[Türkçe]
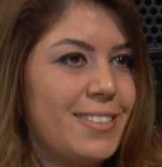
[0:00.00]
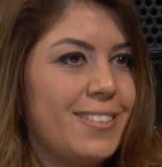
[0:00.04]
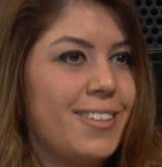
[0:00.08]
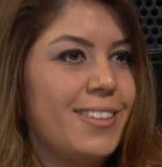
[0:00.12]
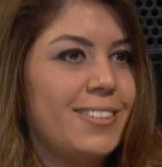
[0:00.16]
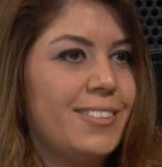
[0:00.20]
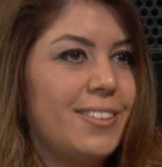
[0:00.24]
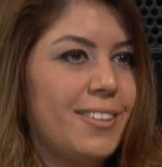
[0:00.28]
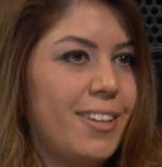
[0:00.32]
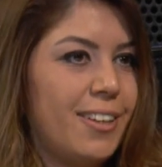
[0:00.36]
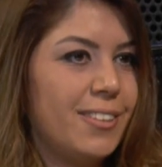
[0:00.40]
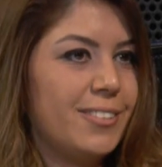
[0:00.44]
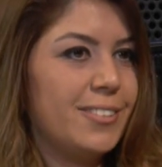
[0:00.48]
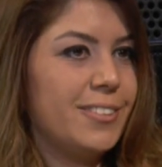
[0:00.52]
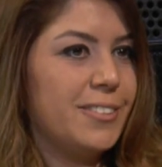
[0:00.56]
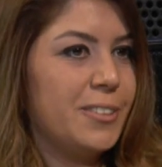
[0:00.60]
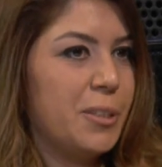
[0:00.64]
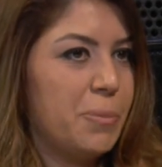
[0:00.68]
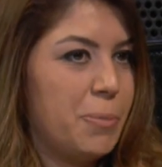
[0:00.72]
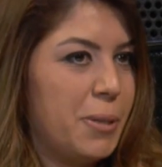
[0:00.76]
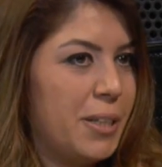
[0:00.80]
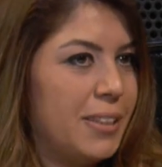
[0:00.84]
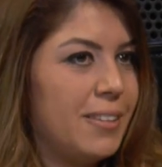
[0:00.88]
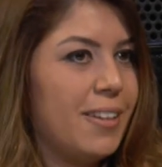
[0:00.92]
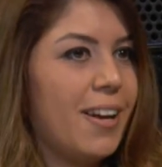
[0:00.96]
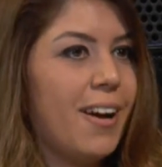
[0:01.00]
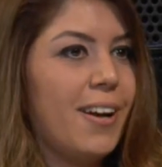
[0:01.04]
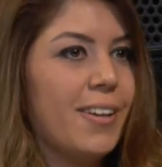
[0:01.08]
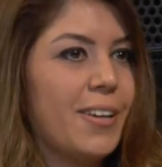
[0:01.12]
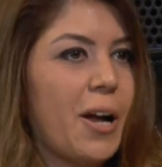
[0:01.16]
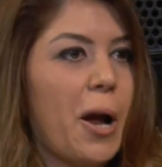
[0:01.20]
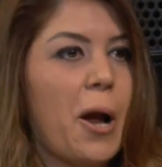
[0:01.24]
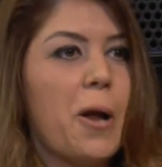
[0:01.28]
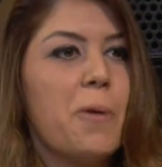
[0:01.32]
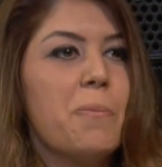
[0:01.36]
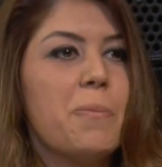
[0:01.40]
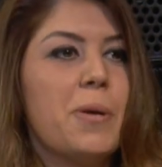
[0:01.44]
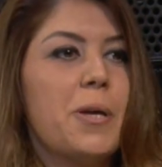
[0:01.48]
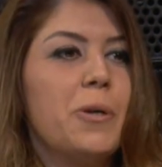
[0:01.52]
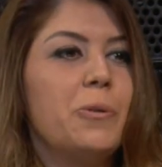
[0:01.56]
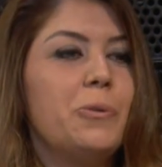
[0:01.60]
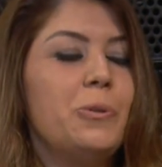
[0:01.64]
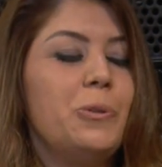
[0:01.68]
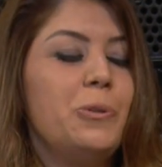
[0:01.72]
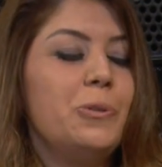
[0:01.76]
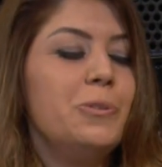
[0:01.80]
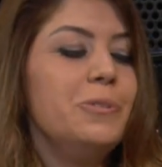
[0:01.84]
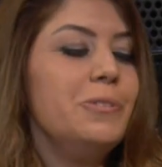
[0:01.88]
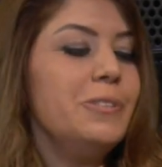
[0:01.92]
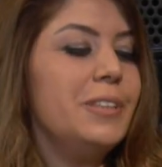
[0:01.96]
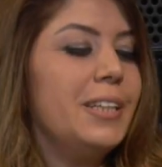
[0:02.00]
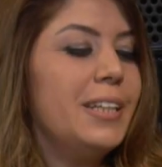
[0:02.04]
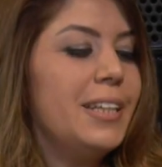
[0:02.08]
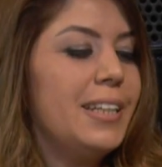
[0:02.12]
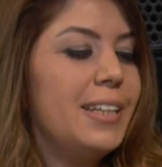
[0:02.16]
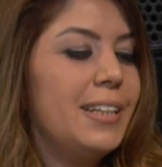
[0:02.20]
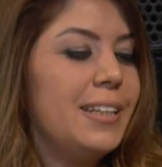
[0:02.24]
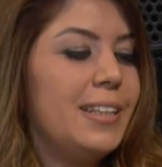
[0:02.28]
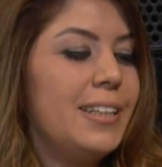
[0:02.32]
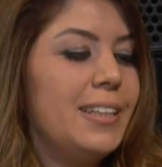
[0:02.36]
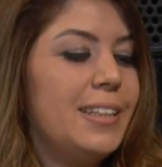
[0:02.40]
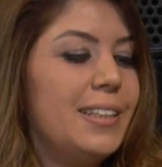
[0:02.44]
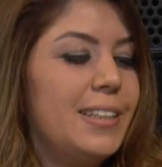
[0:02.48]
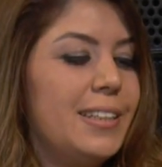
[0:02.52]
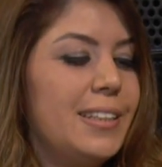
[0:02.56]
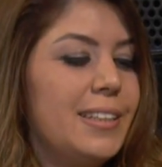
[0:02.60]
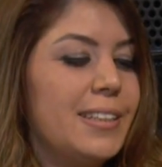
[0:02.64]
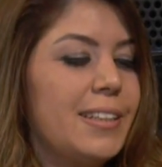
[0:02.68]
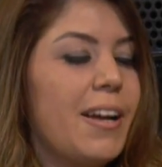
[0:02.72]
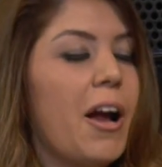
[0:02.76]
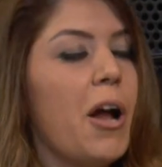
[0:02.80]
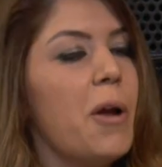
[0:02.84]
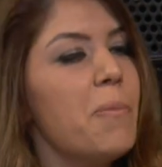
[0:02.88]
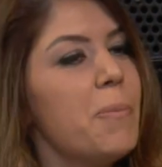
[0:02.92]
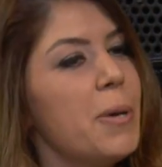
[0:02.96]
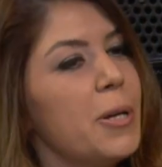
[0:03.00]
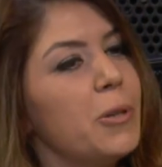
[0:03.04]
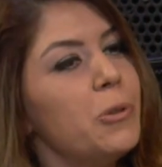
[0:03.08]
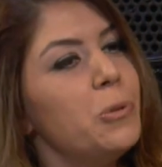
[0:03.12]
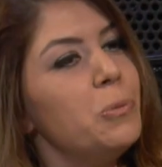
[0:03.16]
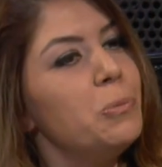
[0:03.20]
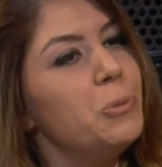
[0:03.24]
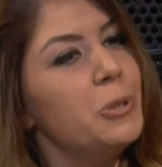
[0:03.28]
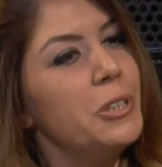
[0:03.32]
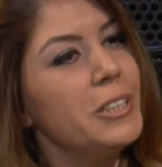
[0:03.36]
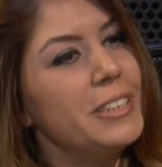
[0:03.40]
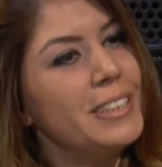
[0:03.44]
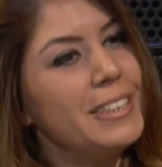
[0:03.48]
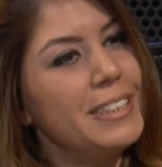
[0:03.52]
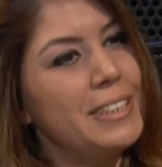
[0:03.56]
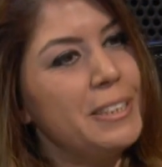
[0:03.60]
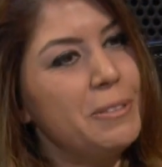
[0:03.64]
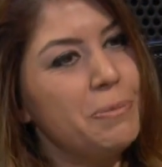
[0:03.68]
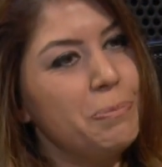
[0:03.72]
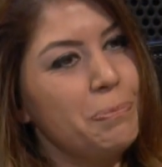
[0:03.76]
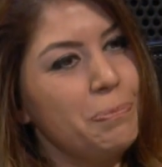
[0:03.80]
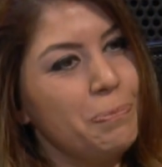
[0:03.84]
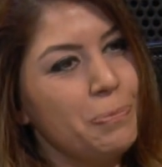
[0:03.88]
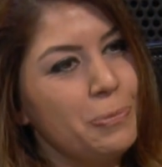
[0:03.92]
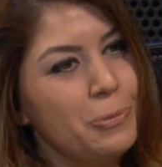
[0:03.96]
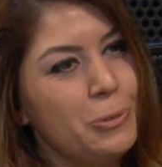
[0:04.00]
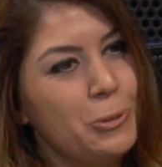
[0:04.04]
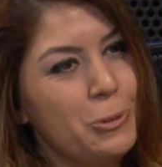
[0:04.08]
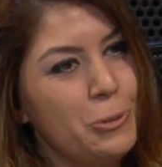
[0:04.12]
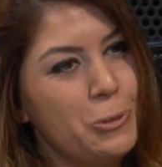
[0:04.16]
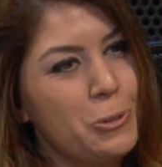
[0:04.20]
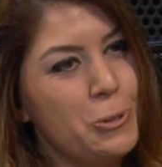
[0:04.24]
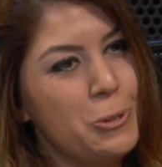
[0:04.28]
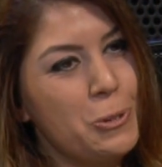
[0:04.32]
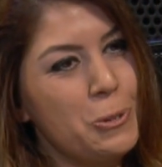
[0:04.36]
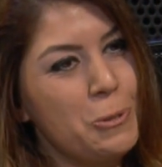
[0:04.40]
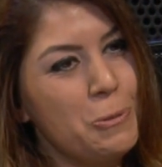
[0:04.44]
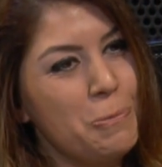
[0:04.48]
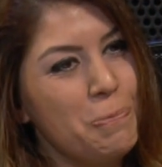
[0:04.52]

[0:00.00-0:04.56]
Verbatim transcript: adı altında BDA Gayrimenkul'ün e, gayrimenkul bırakırım kurarız diyorum.